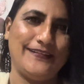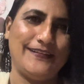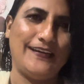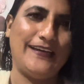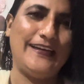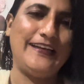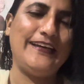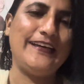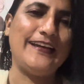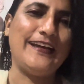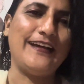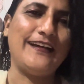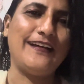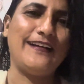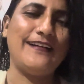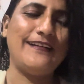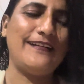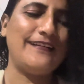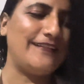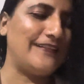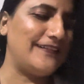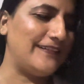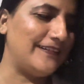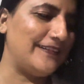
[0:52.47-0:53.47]
लीना
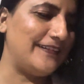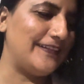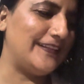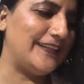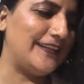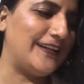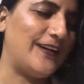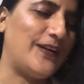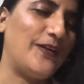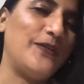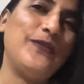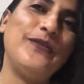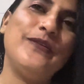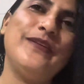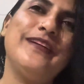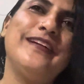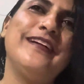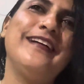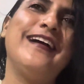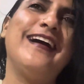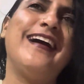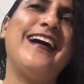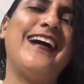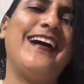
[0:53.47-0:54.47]
इधर आओ
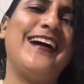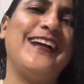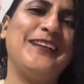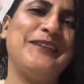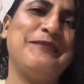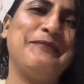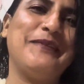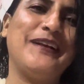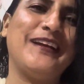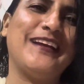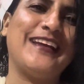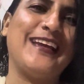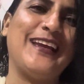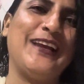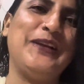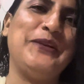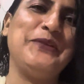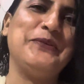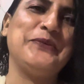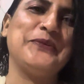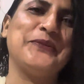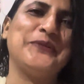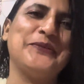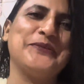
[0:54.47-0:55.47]
आज मैं
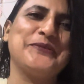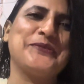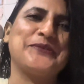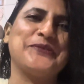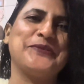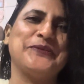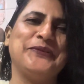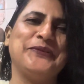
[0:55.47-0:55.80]
अकेली हूँ दोस्तों